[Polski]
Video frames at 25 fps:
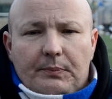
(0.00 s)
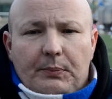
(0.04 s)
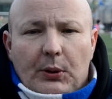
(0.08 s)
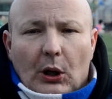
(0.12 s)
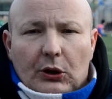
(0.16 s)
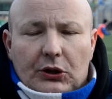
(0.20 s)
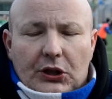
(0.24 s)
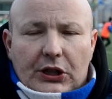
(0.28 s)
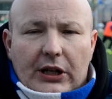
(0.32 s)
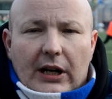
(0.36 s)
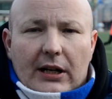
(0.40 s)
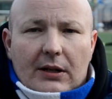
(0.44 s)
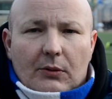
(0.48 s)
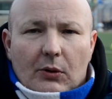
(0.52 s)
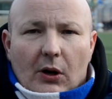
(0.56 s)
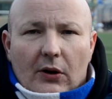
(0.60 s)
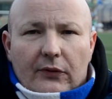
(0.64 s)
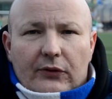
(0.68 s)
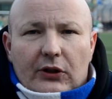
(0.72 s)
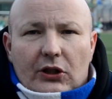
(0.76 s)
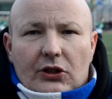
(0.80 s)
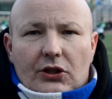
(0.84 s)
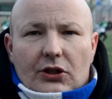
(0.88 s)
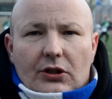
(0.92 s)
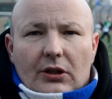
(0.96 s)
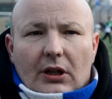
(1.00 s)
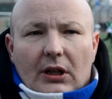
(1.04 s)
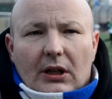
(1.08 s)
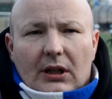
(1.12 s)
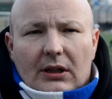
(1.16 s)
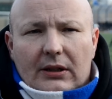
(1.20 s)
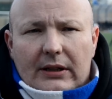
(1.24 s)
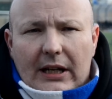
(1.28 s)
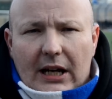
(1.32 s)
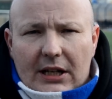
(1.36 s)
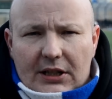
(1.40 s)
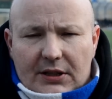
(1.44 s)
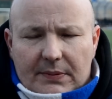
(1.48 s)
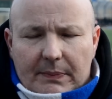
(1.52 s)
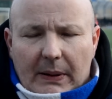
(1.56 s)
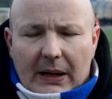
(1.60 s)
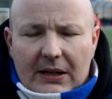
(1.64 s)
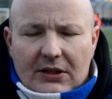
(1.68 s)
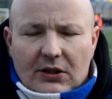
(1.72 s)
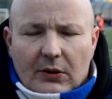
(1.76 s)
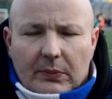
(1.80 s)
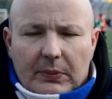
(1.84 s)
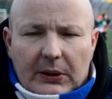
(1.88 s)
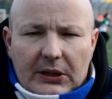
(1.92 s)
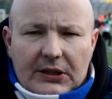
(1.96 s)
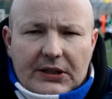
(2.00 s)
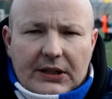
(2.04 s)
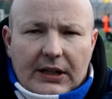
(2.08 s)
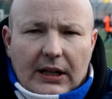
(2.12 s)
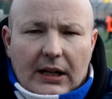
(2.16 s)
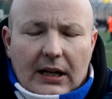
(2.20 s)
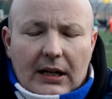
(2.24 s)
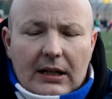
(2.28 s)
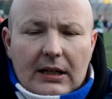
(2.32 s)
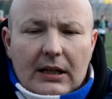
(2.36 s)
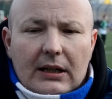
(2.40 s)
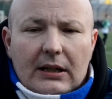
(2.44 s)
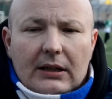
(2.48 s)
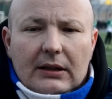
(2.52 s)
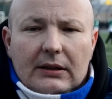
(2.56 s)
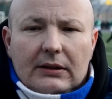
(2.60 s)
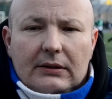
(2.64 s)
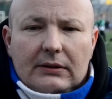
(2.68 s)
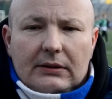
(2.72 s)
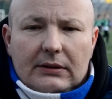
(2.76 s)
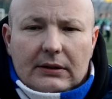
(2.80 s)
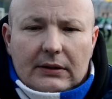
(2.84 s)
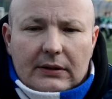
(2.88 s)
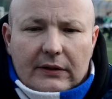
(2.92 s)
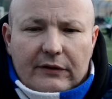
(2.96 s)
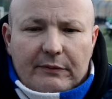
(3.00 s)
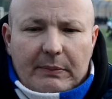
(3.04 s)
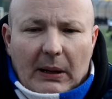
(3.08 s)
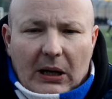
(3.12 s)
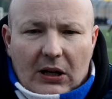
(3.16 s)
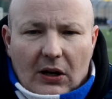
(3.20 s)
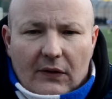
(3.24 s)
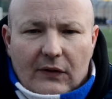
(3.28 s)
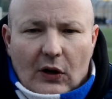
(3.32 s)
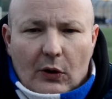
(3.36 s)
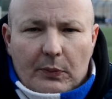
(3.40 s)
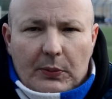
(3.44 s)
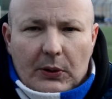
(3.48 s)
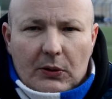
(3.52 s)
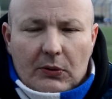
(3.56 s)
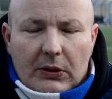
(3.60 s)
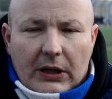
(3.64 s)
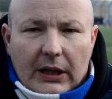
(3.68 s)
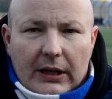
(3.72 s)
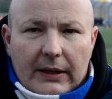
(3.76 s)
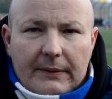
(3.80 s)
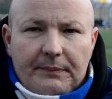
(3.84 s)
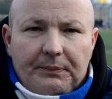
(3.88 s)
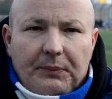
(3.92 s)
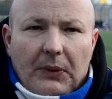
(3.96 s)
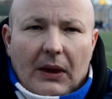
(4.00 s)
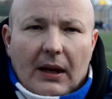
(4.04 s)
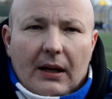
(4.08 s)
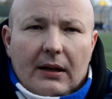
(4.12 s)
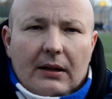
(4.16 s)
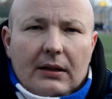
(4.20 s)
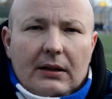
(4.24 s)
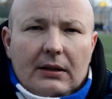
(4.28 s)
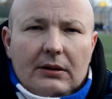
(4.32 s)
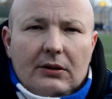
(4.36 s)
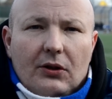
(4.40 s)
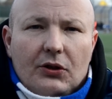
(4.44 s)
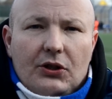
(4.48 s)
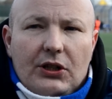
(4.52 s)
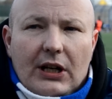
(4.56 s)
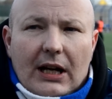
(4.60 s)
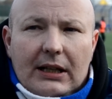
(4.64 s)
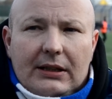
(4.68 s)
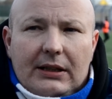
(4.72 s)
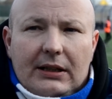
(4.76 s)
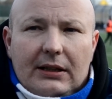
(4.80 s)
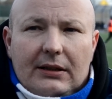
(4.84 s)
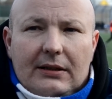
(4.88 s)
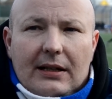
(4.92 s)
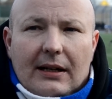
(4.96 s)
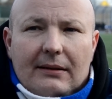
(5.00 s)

Piotr Karłowicz, ta jest bardzo bliska, y, wpakował piłkę e, do siatki.